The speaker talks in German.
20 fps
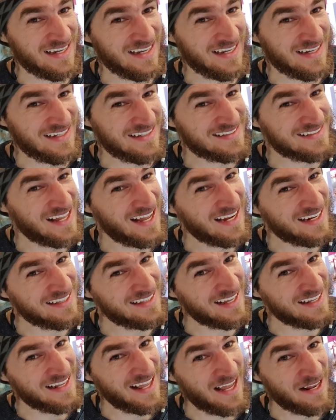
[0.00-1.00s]
ich sag
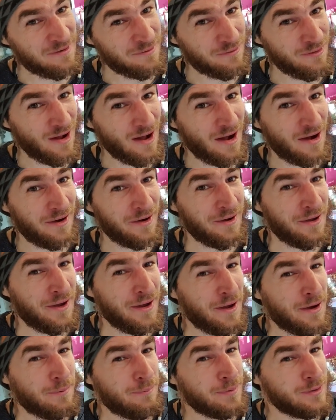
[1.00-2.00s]
dann einfach,
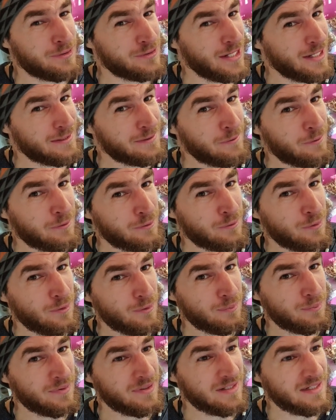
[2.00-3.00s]
bestellt noch
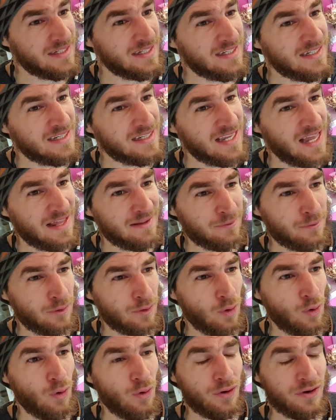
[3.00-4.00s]
Tulpen, ich kann noch
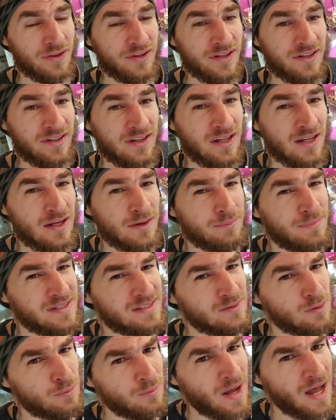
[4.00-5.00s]
ordern,
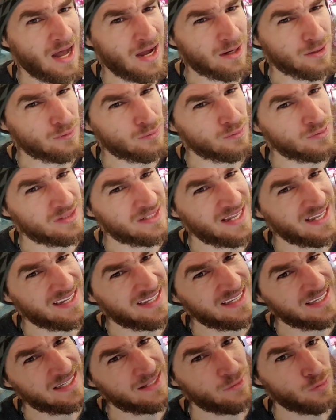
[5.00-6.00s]
bis um 8 Uhr
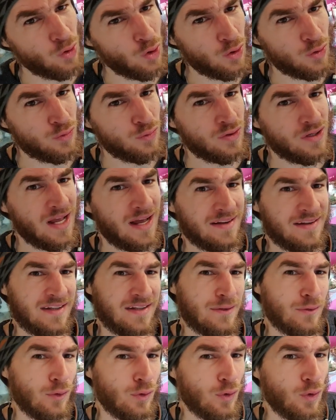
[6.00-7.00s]
denke ich, 9 Uhr kann
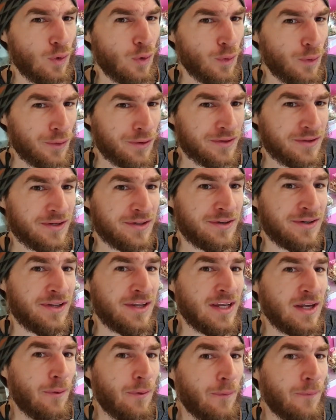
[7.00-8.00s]
ich noch ordern
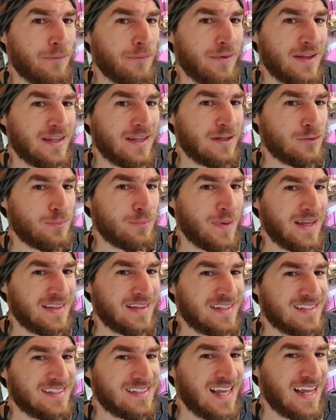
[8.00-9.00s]
und wenn ihr
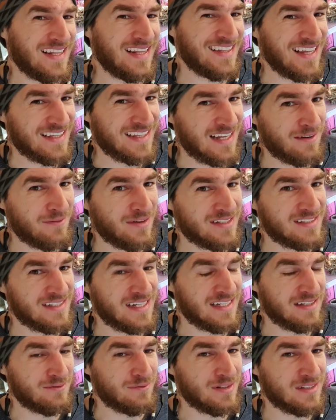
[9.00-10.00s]
später seid, ja, dann wird es
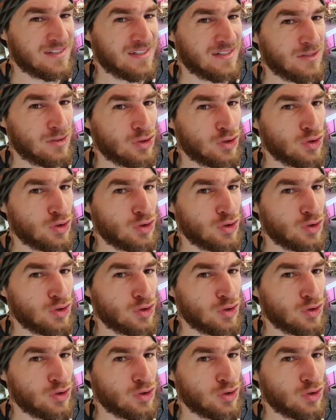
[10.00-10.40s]
etwas,